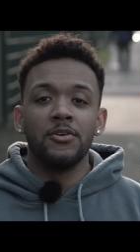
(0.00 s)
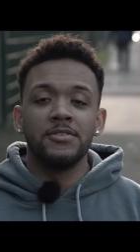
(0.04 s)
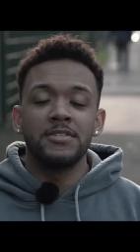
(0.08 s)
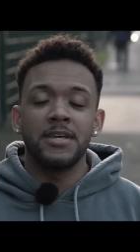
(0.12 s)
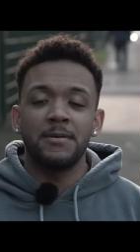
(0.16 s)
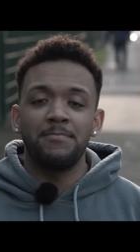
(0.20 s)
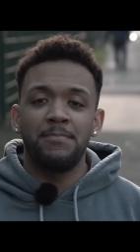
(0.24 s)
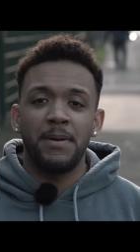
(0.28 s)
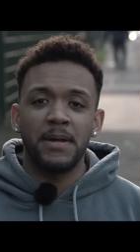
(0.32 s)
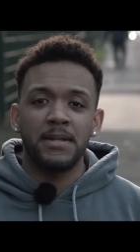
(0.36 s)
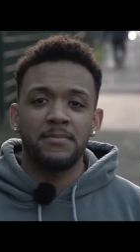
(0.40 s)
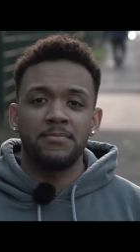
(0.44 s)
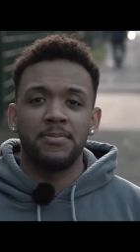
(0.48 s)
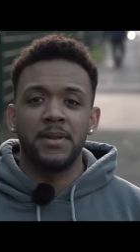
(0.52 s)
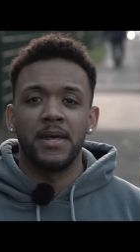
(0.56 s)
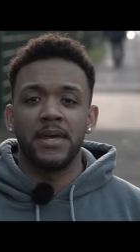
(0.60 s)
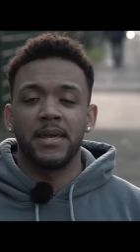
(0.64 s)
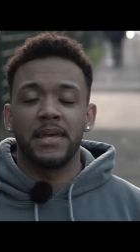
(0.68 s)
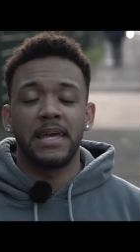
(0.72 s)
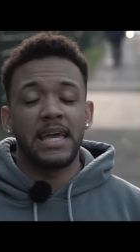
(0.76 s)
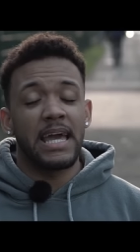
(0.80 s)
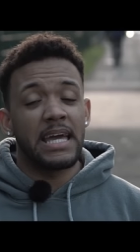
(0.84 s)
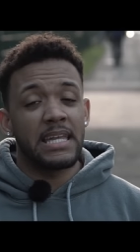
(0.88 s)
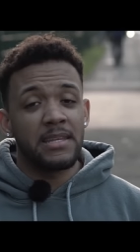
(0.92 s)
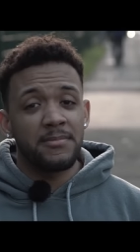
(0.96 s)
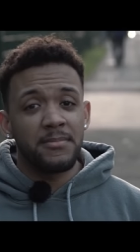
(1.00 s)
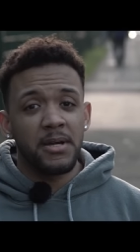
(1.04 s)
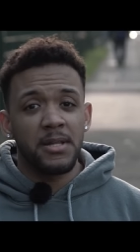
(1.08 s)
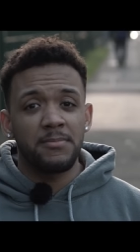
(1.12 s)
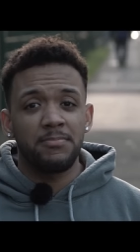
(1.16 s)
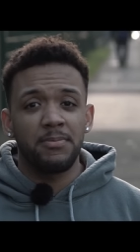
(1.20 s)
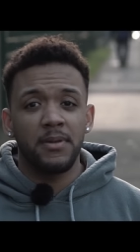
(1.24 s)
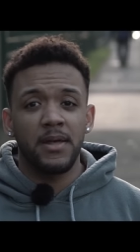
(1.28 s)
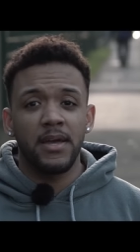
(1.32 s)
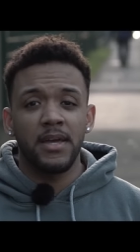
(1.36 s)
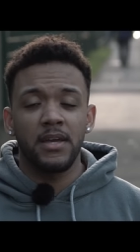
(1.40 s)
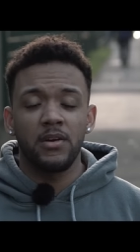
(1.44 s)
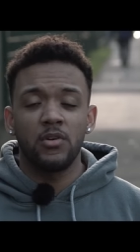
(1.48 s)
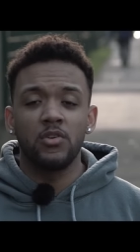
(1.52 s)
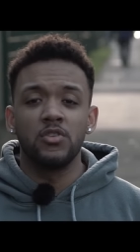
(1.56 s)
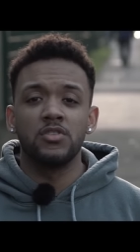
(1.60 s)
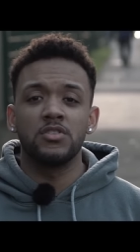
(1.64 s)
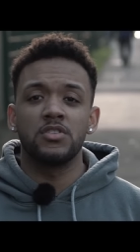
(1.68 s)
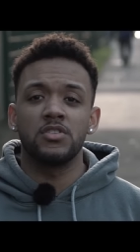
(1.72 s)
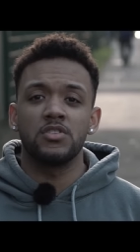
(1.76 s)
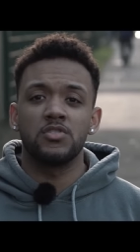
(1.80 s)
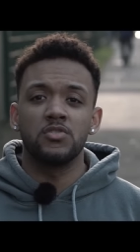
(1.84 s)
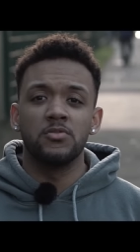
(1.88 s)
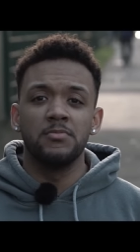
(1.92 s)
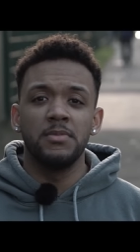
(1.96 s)
Unter Petplay, Animal Play
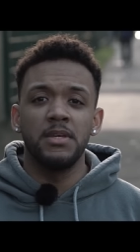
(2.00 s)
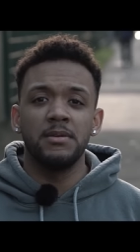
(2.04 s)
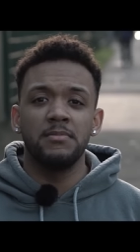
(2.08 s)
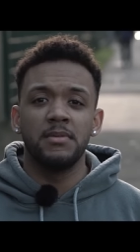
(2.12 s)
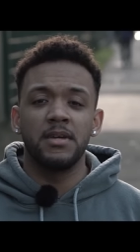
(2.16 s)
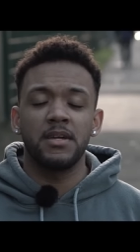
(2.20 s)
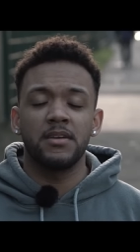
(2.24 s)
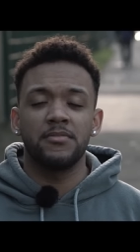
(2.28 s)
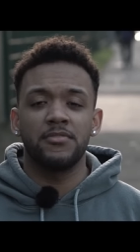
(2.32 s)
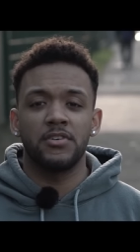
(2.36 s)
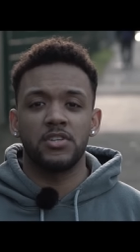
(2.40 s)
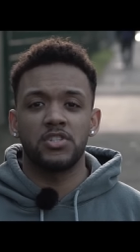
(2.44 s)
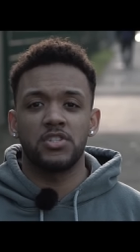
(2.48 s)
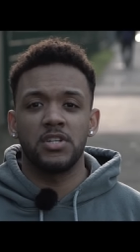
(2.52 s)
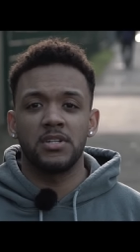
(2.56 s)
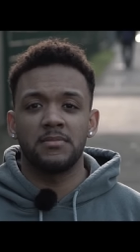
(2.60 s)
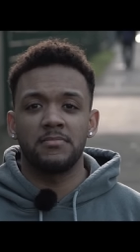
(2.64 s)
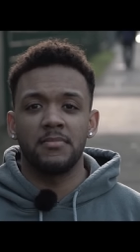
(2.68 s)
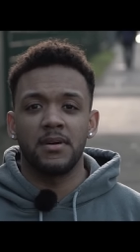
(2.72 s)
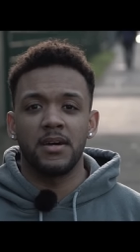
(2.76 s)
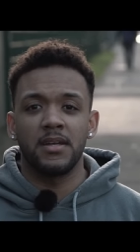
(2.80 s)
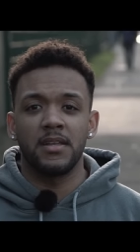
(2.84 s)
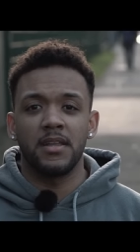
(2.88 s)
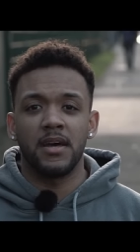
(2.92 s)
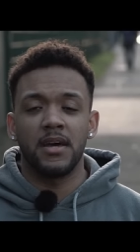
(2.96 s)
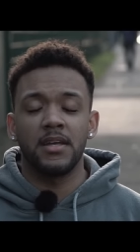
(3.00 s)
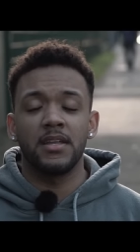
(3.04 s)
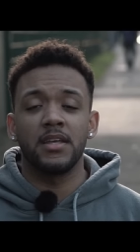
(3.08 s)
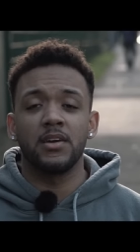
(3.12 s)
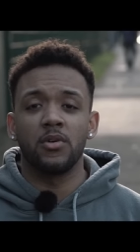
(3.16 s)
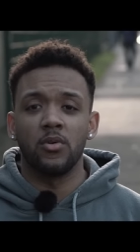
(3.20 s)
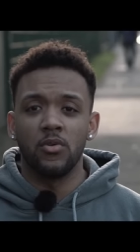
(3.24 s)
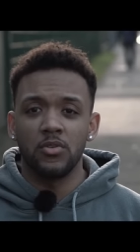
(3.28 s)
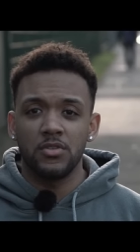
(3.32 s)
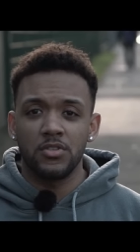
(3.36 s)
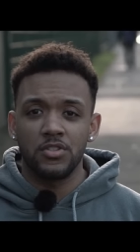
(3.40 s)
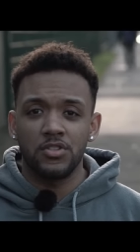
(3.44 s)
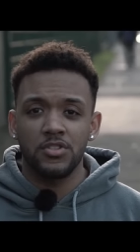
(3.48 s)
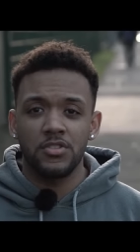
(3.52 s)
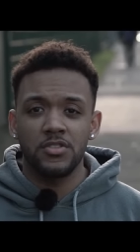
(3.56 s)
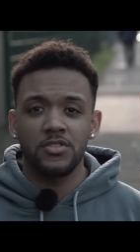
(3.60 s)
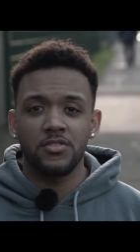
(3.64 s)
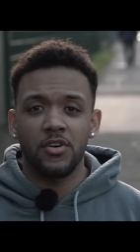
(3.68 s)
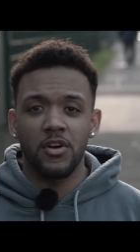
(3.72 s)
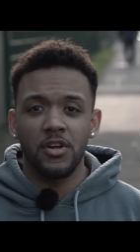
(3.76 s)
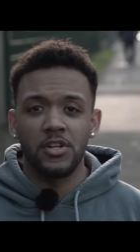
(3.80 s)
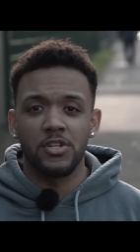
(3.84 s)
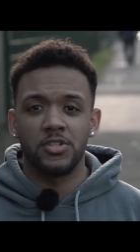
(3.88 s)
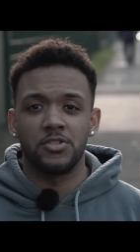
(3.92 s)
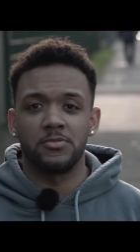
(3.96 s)
und Zoomimic versteht man ein
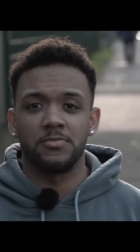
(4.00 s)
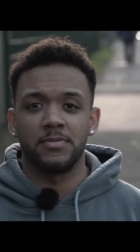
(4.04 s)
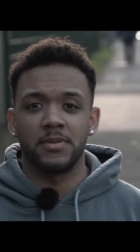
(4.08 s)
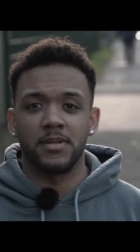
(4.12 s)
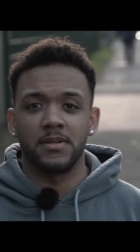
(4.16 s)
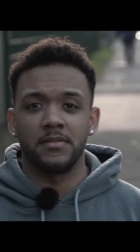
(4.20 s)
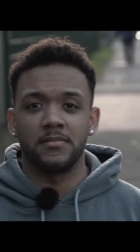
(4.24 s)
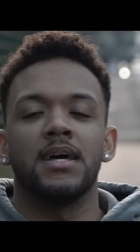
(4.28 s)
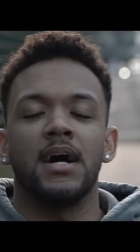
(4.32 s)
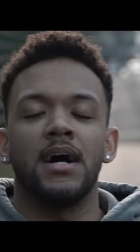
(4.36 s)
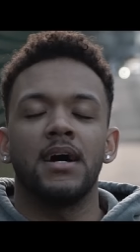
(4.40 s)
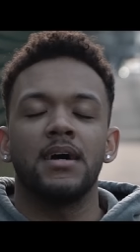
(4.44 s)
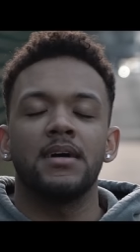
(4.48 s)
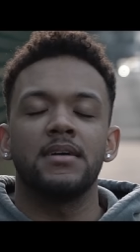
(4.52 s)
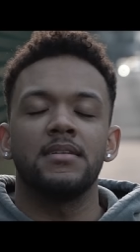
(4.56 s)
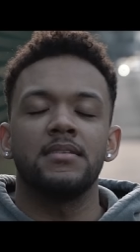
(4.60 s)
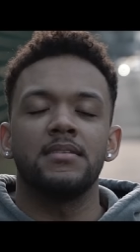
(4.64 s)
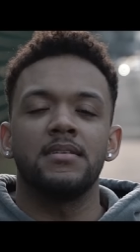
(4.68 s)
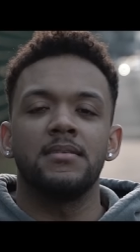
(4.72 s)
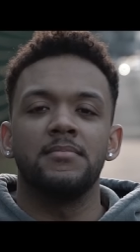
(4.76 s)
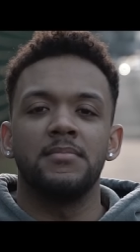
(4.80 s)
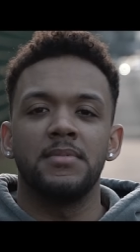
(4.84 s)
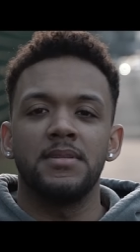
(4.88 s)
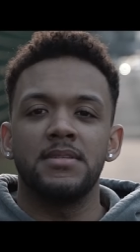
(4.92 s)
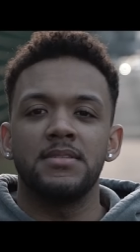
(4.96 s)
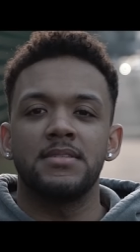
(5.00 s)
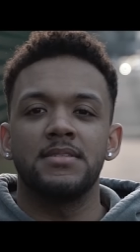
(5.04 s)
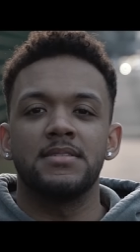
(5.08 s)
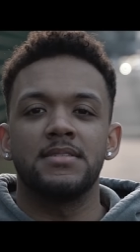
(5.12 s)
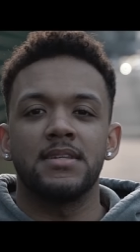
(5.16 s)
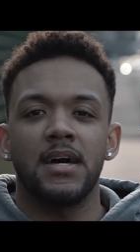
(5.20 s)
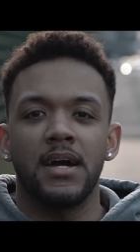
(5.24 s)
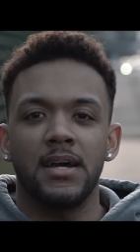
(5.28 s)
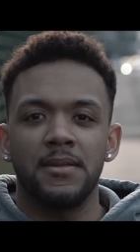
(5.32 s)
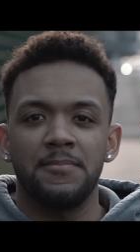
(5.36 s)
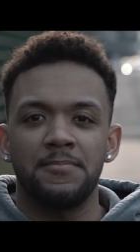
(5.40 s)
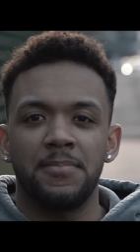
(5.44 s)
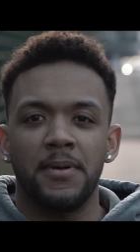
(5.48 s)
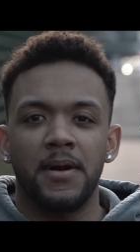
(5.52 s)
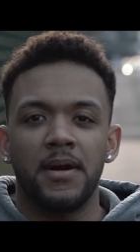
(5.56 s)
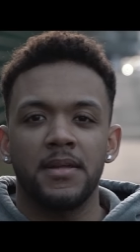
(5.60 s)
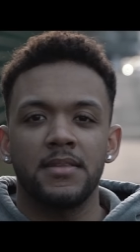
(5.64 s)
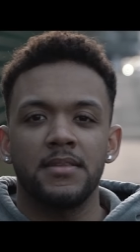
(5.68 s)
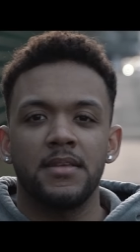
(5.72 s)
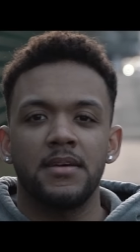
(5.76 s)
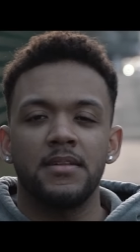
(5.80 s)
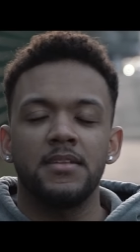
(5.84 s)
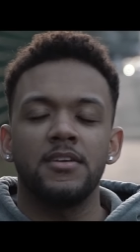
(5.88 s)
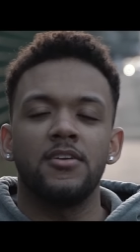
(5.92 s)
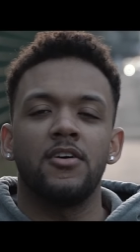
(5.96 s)
erotisches Rollenspiel. Darin nimmt mindestens ein
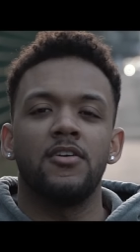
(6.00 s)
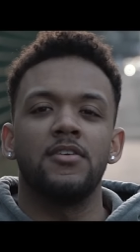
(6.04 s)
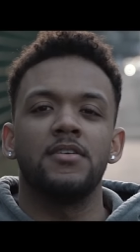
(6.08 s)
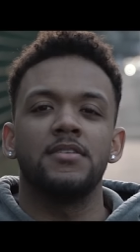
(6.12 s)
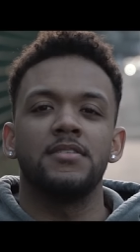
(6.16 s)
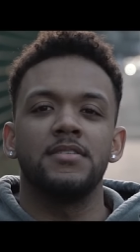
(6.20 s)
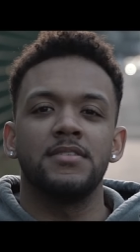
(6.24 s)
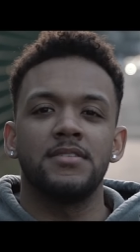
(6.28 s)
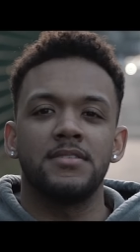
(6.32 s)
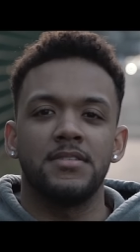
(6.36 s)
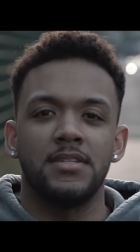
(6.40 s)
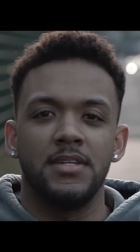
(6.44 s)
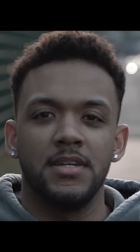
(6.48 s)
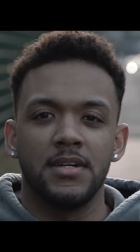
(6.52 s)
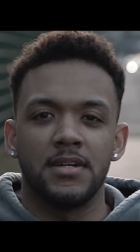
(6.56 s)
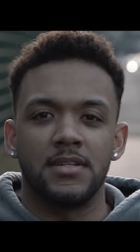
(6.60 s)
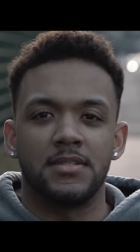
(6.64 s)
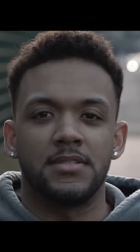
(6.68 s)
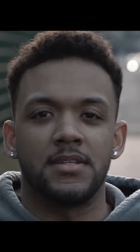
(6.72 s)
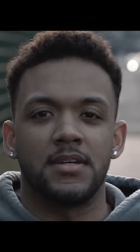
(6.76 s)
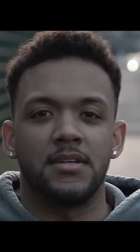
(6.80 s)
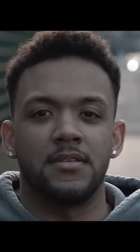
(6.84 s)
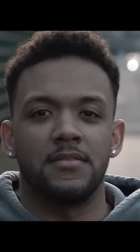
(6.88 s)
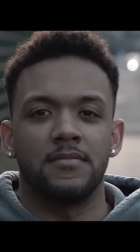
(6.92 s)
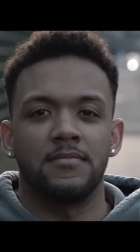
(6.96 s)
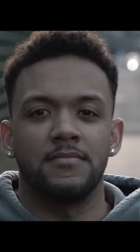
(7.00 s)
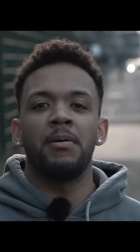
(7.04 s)
Partner die Rolle des Tieres an.